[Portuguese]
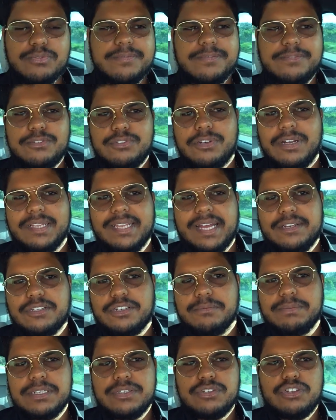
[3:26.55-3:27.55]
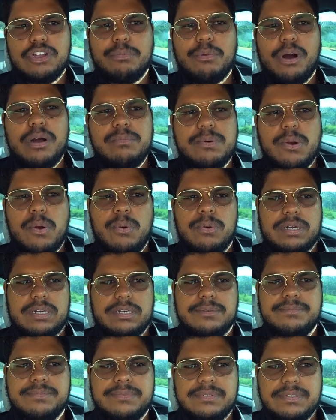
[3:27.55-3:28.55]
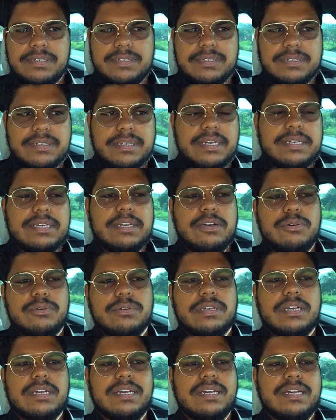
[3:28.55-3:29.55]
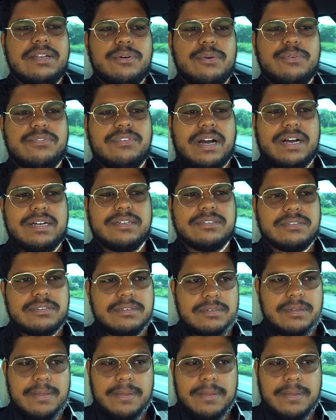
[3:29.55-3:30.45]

o funcionário só precisa tomar uma bronca. O que que eu, que que eu faço?